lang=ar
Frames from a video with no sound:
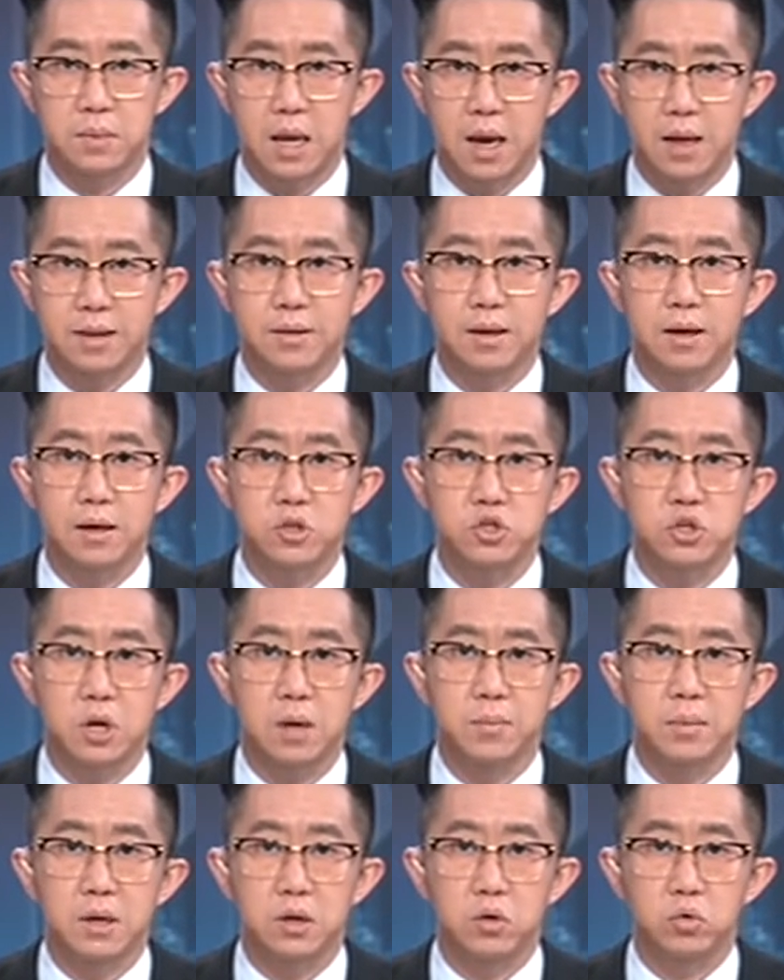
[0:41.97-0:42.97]
بأن
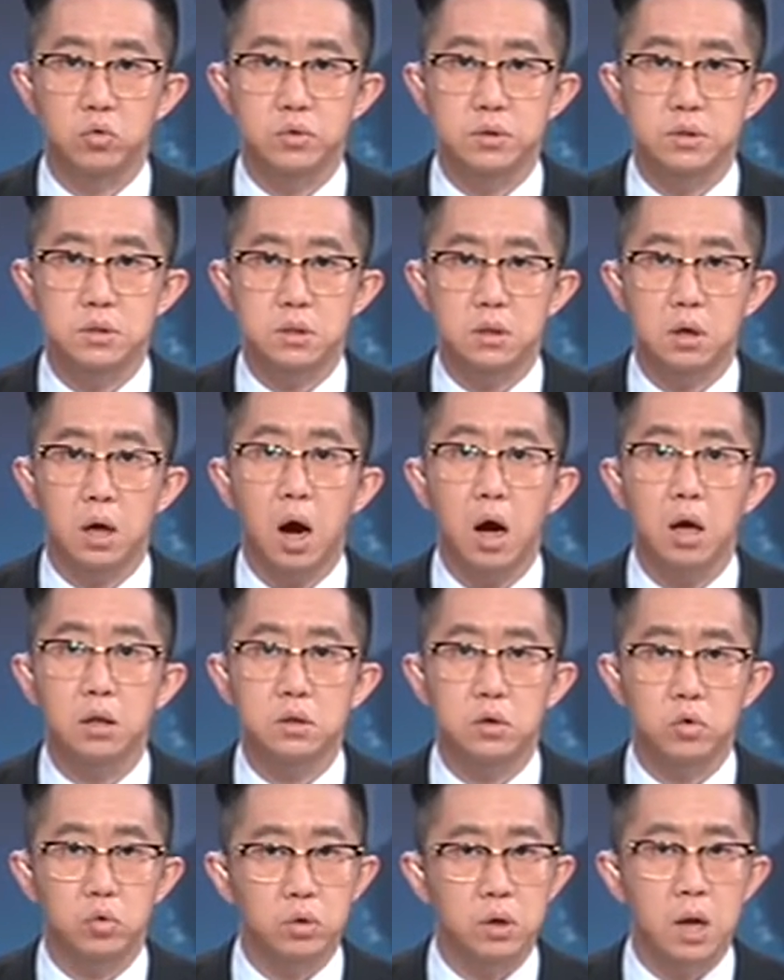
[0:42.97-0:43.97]
الشعب الإندونيسي
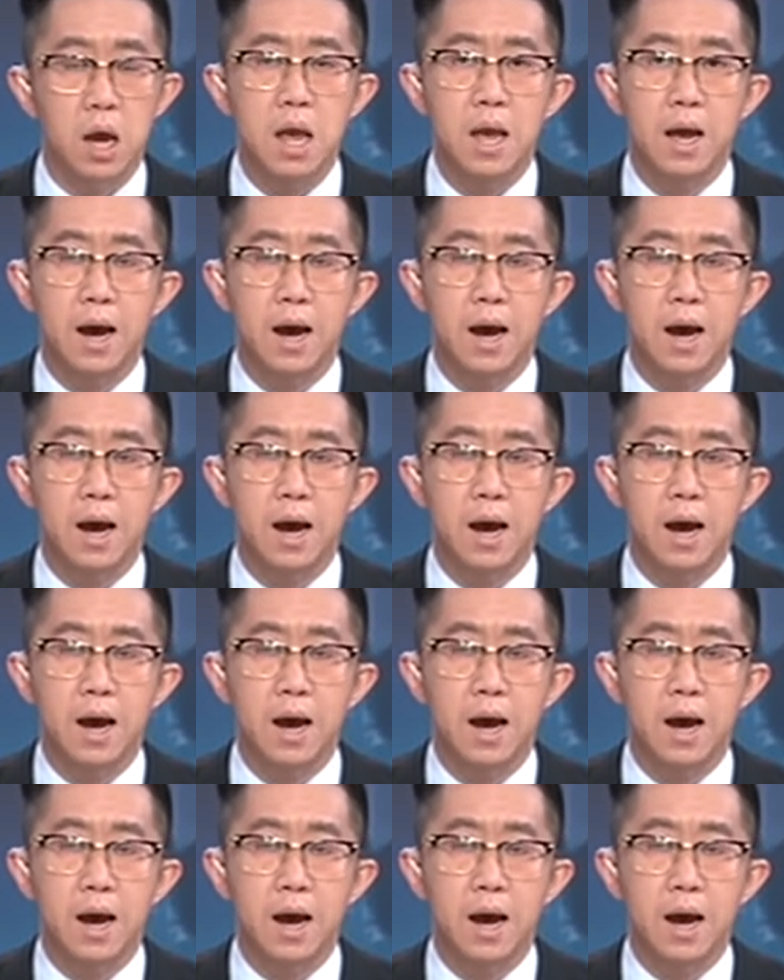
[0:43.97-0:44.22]
قادر